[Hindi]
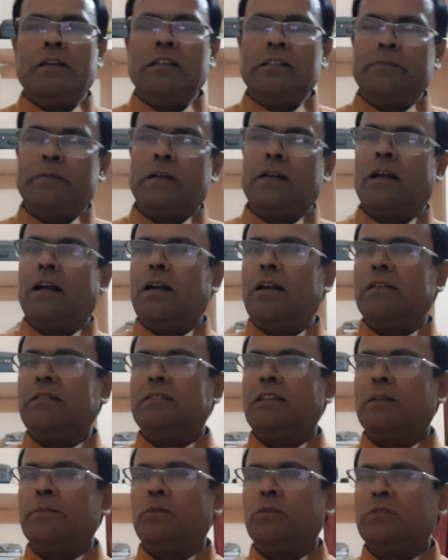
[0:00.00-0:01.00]
इस प्रकार
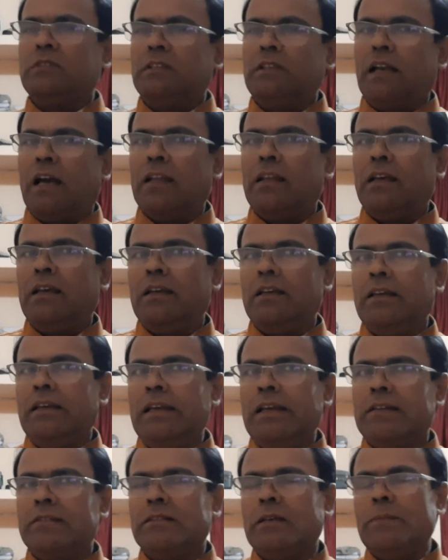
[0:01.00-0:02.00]
सर्वोच्च न्यायालय
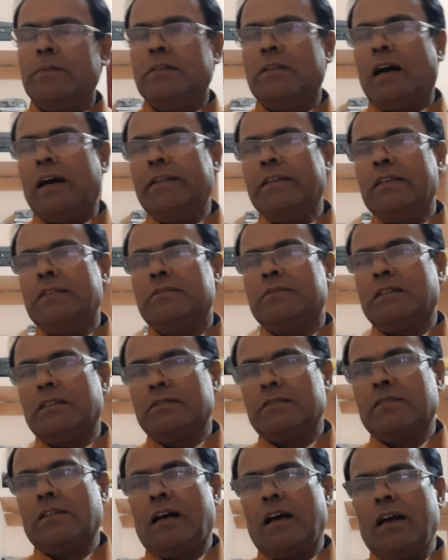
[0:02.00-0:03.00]
एक संवैधानिक
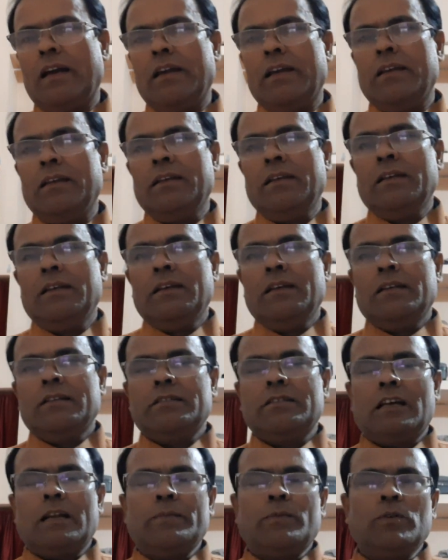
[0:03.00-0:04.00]
संस्था है
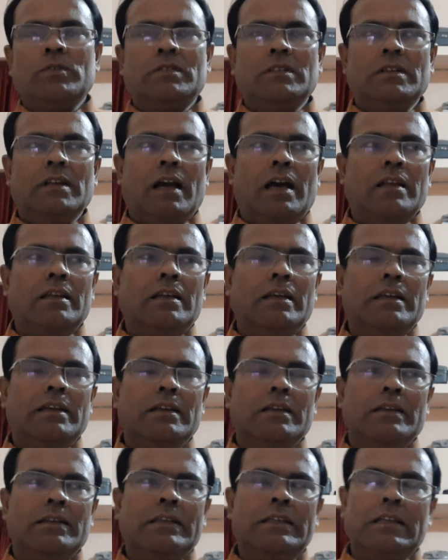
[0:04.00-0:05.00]
सर्वोच्च न्यायालय
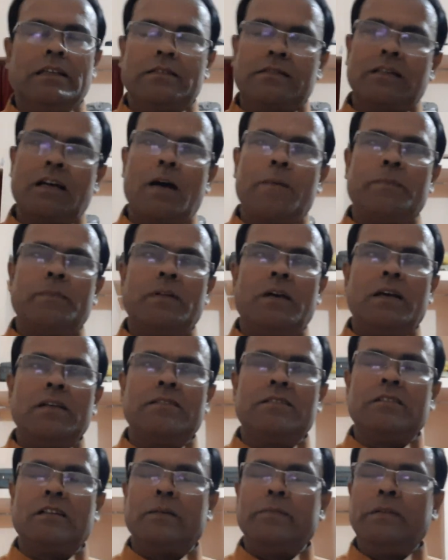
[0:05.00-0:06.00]
की स्थापना
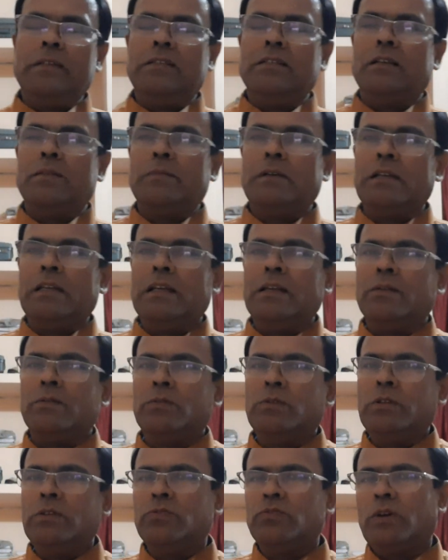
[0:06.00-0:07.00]
26 जनवरी
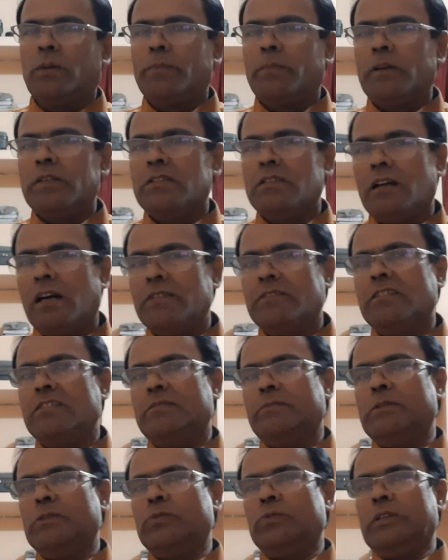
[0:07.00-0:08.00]
1950
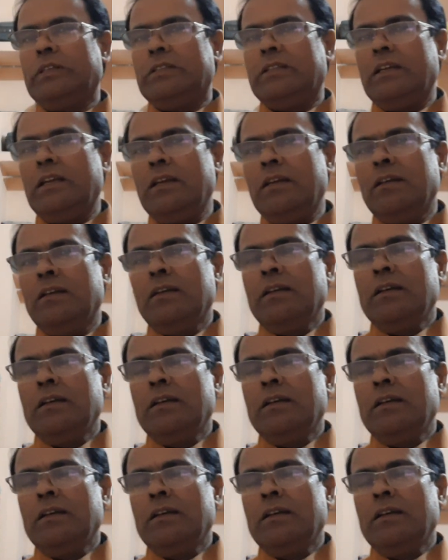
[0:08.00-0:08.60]
ईस्वी हुई थी